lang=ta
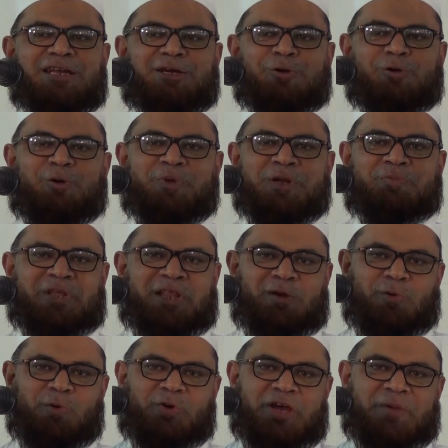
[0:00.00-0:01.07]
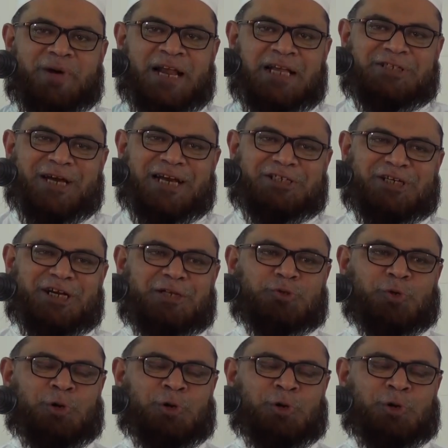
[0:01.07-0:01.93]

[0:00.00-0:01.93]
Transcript: இருக்கிறோம் என்பதை உங்களுடைய மனச்சாட்சிகள்